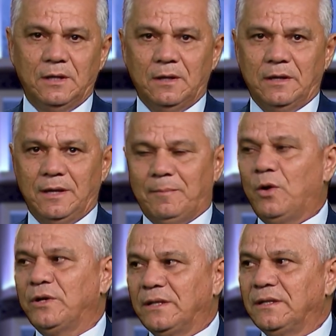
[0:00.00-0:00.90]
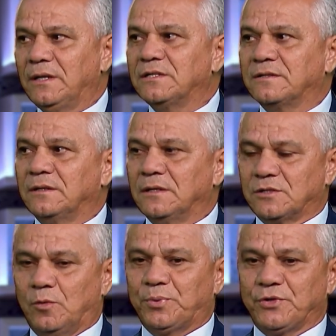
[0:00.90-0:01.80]
Tá uhum. E a maioria deles
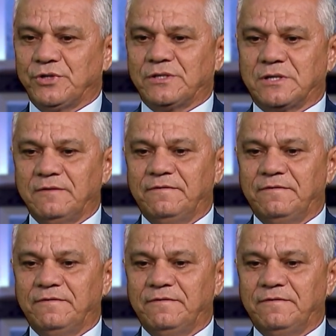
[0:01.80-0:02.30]
são projetos que